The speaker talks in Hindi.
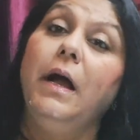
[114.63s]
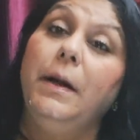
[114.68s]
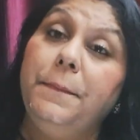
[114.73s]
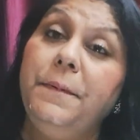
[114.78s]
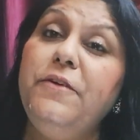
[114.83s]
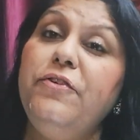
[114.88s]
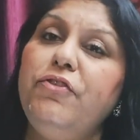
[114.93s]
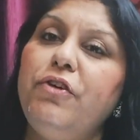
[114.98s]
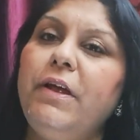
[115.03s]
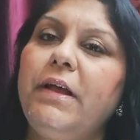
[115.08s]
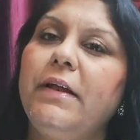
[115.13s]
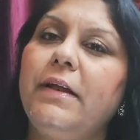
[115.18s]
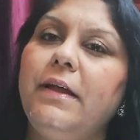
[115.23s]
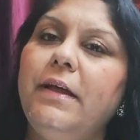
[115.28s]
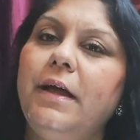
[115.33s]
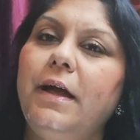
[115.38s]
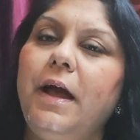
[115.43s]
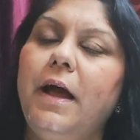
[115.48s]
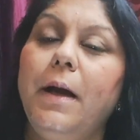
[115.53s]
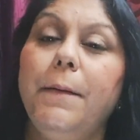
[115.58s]
अभिषेक
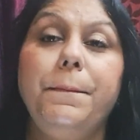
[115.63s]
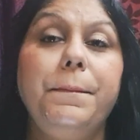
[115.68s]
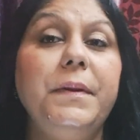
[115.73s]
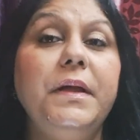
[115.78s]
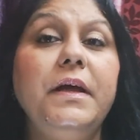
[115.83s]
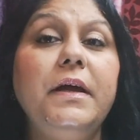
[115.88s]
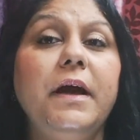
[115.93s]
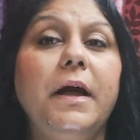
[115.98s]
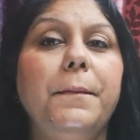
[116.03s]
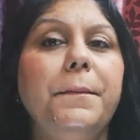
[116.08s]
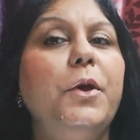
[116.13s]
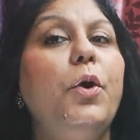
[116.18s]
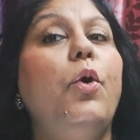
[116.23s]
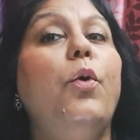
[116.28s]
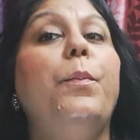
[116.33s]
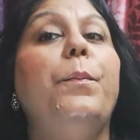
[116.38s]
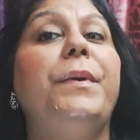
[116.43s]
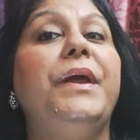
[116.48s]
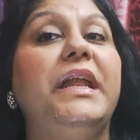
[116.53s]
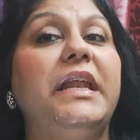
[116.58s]
ने अपने घर में
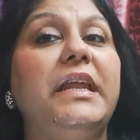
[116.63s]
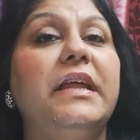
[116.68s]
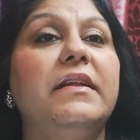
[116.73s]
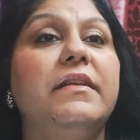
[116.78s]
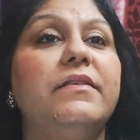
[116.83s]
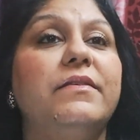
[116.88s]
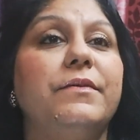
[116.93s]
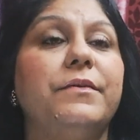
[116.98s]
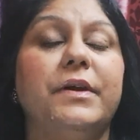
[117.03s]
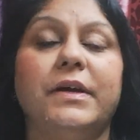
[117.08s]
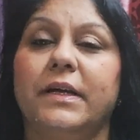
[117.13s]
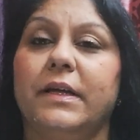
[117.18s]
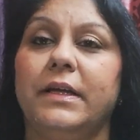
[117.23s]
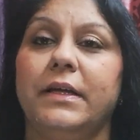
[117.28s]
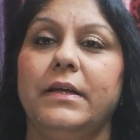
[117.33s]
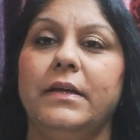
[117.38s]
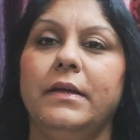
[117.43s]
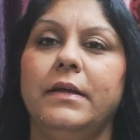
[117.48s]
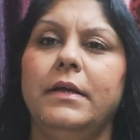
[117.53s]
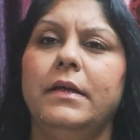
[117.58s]
ओपिनियंस
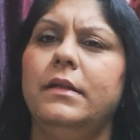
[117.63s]
रखी